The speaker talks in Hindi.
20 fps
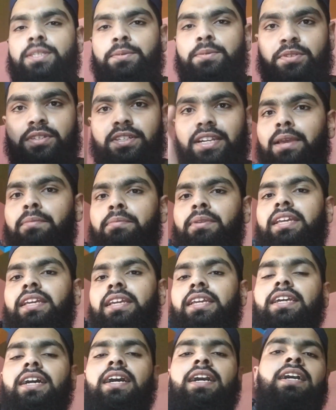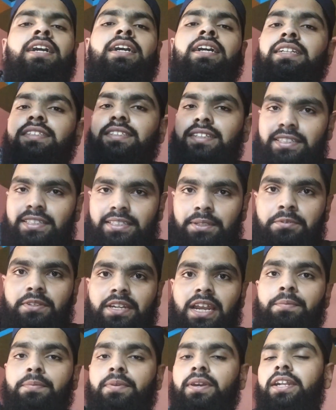सब्सक्राइब नहीं किया जल्दी
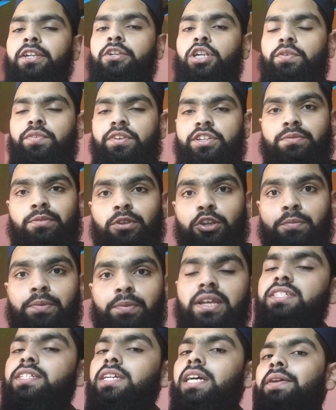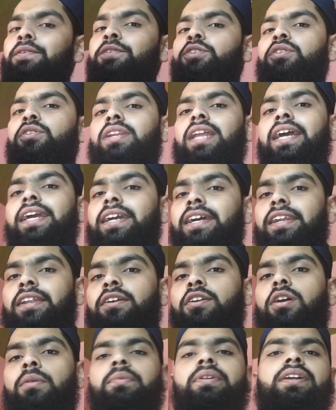सब्सक्राइब कर लें नोटिफिकेशन बेल को प्रेस कर लें वीडियो को लाइक कर
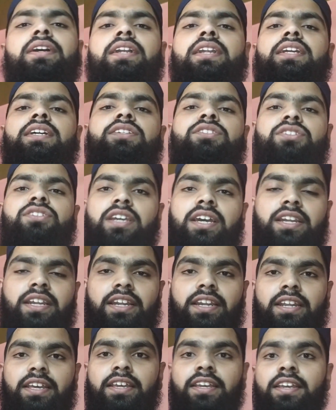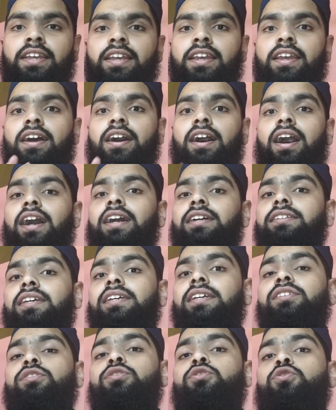लें कॉमेंट कर लें शेयर कर लें आज
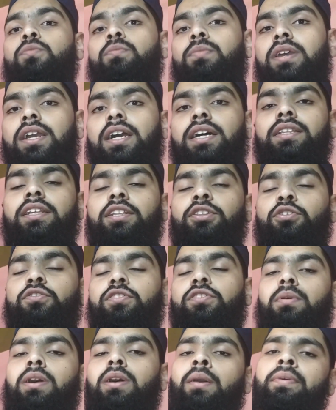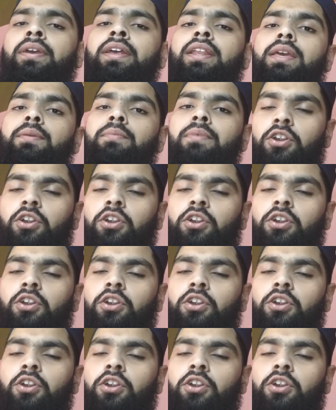है जी जुम्मे का दिन तो तमाम अहल